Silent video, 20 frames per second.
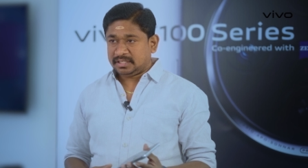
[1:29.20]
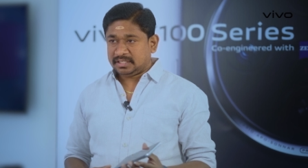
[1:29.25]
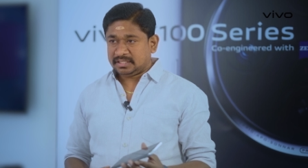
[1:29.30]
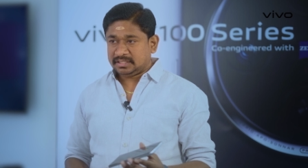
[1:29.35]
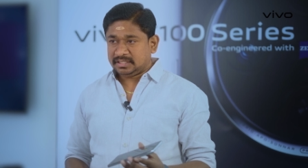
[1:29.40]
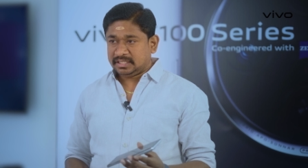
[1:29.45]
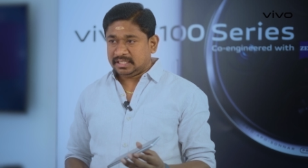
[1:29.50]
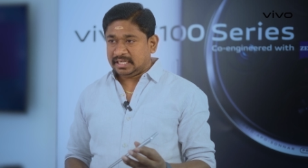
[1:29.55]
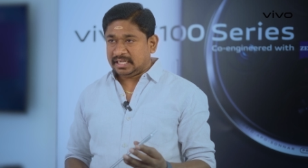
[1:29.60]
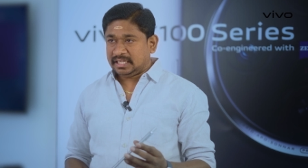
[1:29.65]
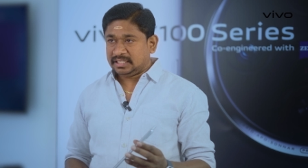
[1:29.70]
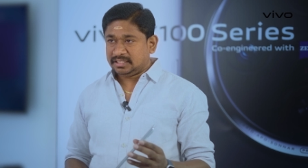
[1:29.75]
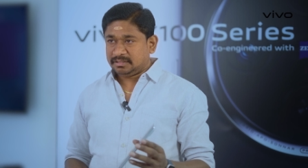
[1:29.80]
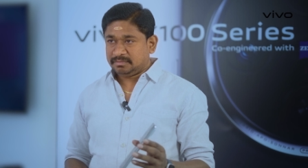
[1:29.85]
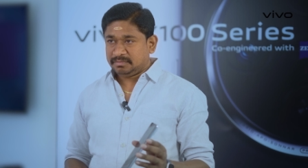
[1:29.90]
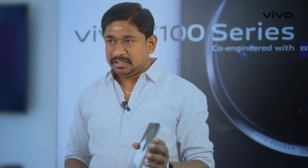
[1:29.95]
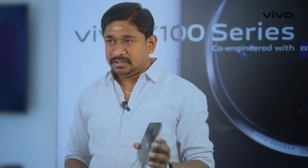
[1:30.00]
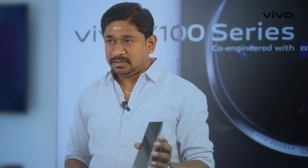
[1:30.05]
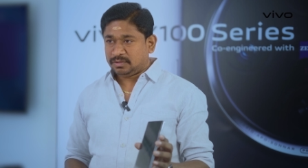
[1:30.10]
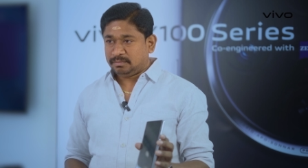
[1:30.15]
பார்க்குறதுக்கு
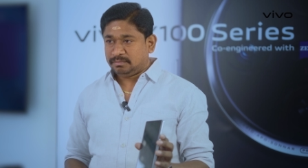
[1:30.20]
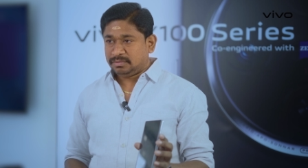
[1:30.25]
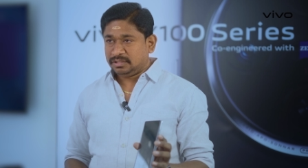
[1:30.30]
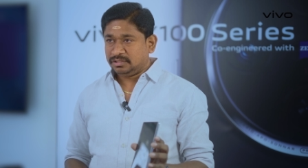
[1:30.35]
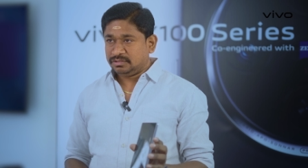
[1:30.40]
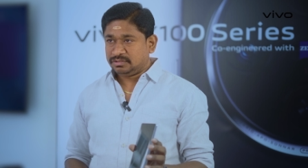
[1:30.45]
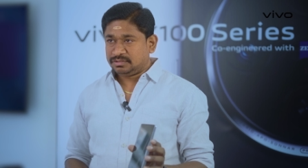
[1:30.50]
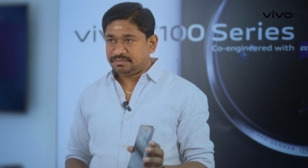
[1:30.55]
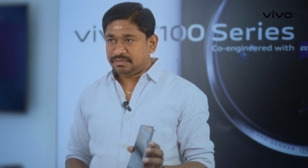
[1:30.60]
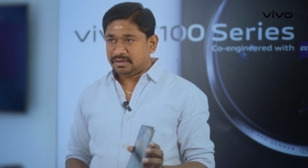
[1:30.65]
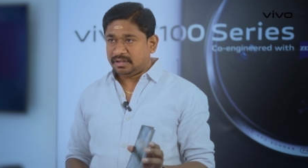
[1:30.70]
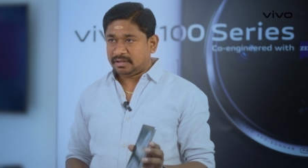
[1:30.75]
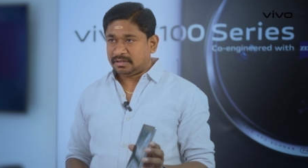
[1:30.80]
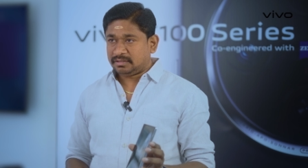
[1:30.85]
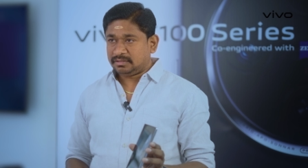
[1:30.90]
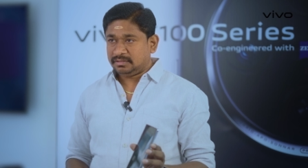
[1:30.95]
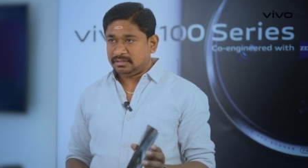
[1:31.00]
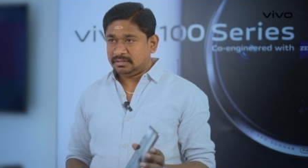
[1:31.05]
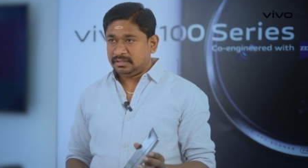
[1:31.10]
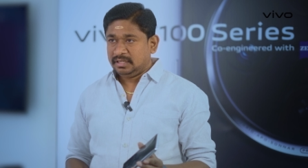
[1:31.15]
எல்லாத்துக்குமே ரொம்ப யூஸ்ஃபுல்லாக
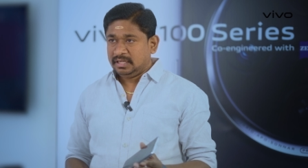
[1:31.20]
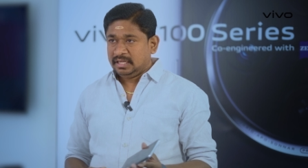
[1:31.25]
இருக்கும்